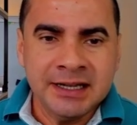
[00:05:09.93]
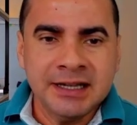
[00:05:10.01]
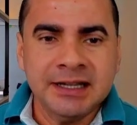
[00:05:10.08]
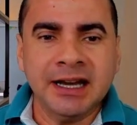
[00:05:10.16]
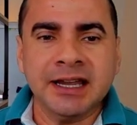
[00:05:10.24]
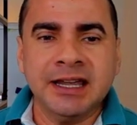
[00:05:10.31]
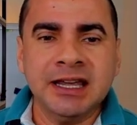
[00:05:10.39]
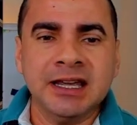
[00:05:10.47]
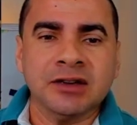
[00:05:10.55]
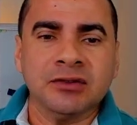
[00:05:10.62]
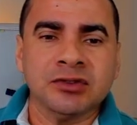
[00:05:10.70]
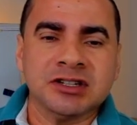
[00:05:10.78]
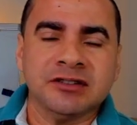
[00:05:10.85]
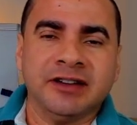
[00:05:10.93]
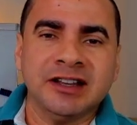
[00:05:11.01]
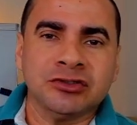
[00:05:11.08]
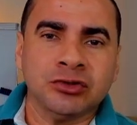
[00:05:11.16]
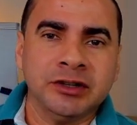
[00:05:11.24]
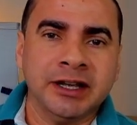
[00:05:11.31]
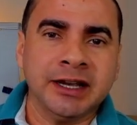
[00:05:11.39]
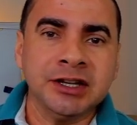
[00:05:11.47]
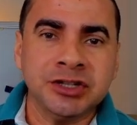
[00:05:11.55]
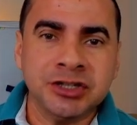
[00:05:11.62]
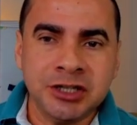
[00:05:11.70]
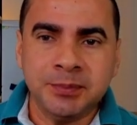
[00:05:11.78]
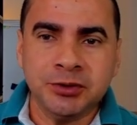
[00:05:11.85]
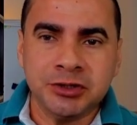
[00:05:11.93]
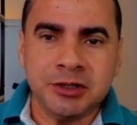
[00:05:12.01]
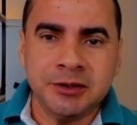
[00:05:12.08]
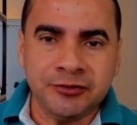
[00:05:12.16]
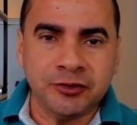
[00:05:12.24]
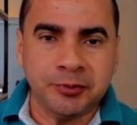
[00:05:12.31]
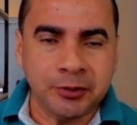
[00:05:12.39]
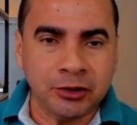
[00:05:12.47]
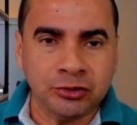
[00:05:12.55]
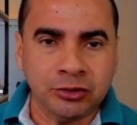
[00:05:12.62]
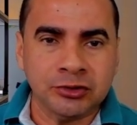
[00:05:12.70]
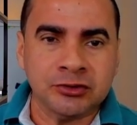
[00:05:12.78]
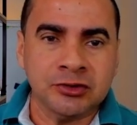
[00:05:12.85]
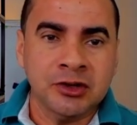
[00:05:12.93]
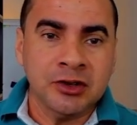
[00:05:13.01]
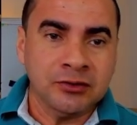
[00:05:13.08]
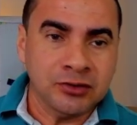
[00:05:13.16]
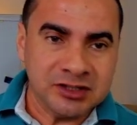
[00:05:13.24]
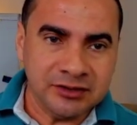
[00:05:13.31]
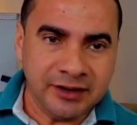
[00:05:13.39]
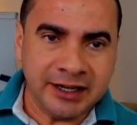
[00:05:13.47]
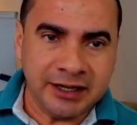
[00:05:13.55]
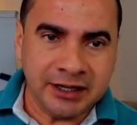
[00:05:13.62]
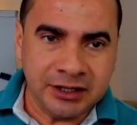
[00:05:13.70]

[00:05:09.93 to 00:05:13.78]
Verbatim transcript: E aqui você vai escolher que tipo de infoprodutos você vai querer